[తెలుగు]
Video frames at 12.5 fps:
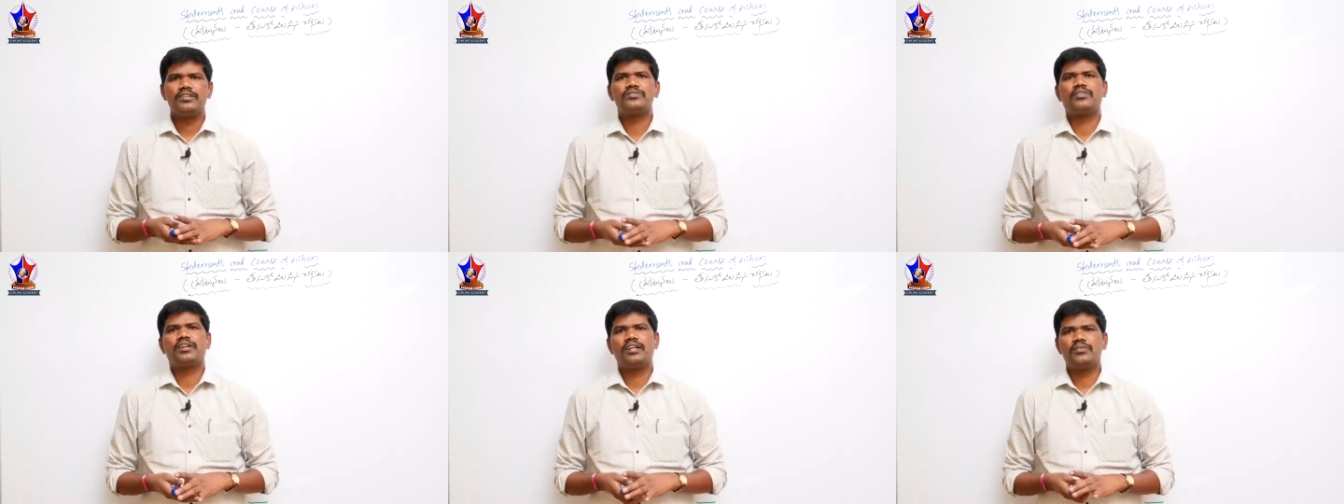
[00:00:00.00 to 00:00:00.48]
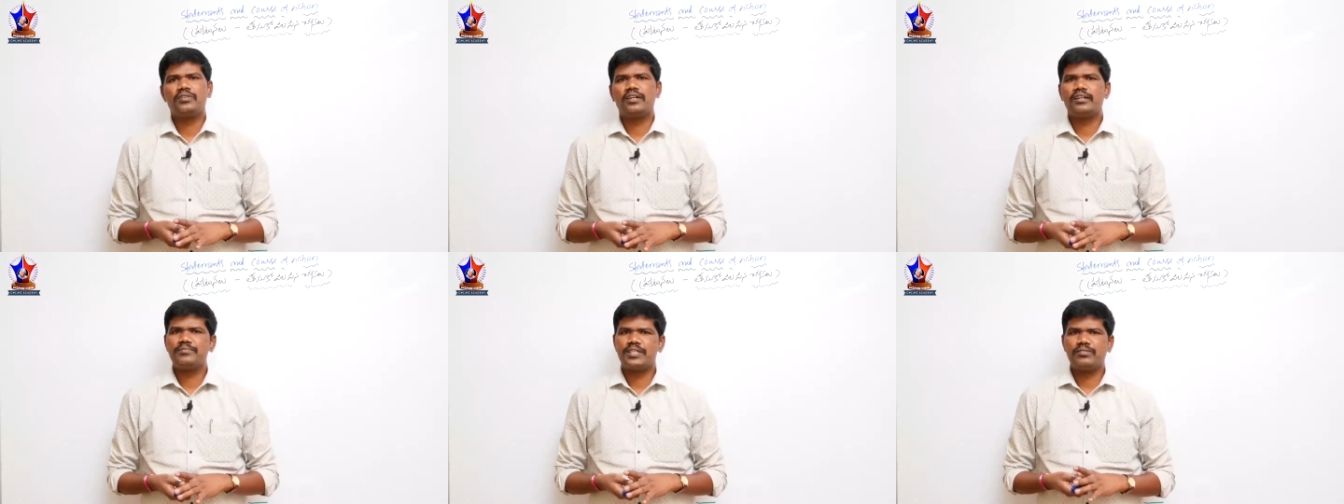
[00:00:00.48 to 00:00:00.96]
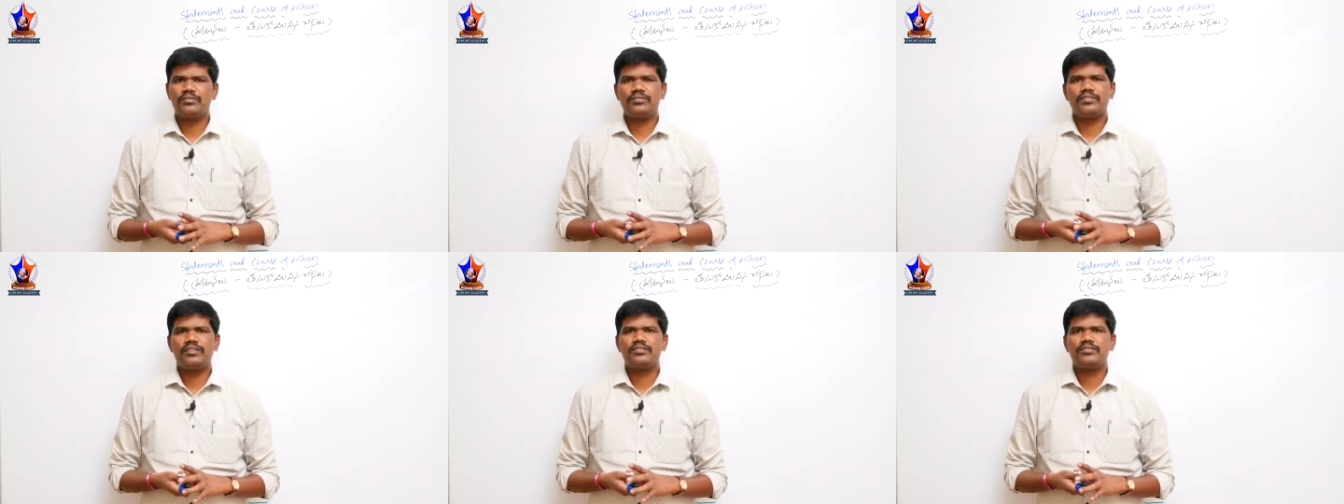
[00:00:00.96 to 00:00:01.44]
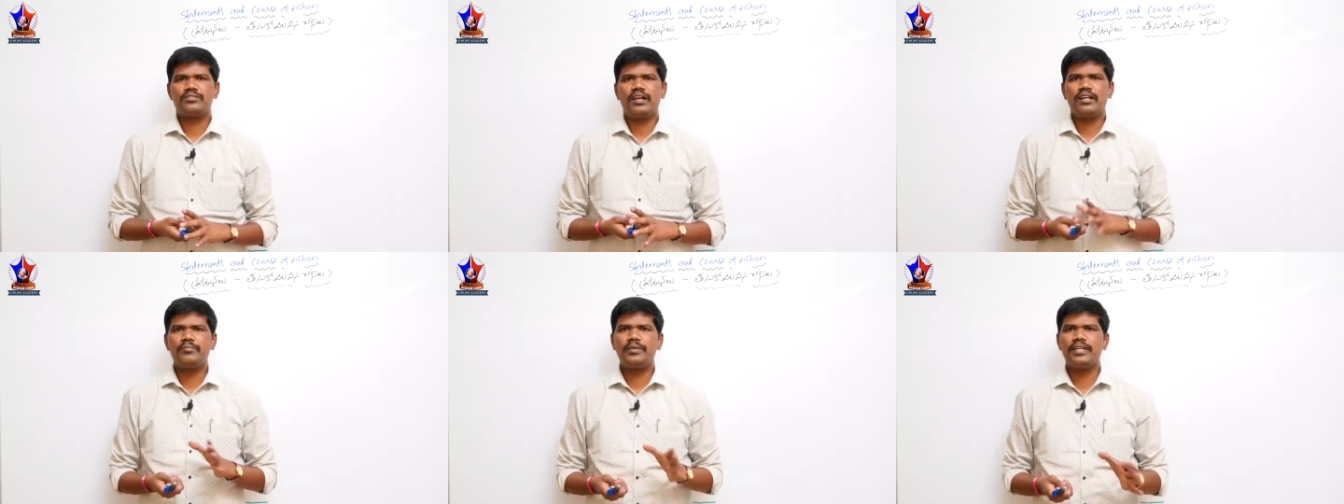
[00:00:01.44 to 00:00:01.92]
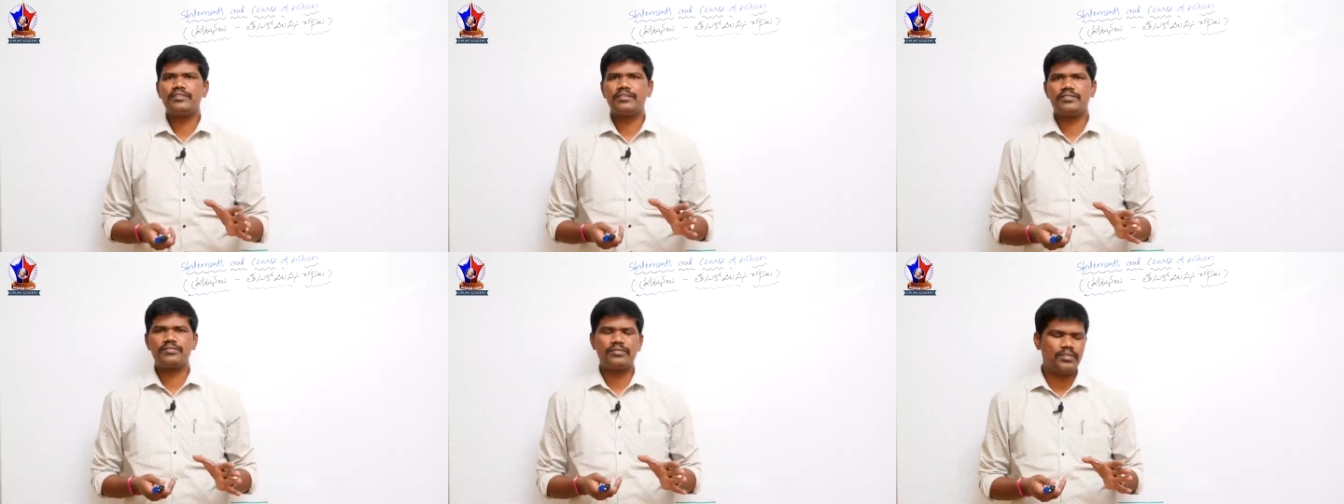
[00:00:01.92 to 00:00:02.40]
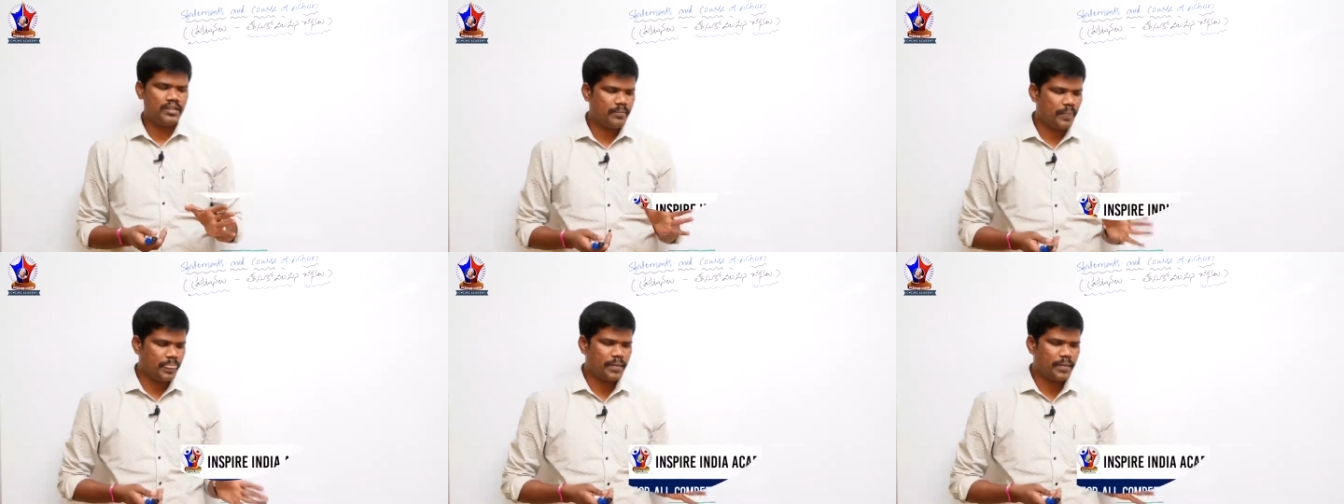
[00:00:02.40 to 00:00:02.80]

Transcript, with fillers: సో అట్లా ఉండడం జరుగుతుంది సో దాన్ని బేస్ చేసుకొని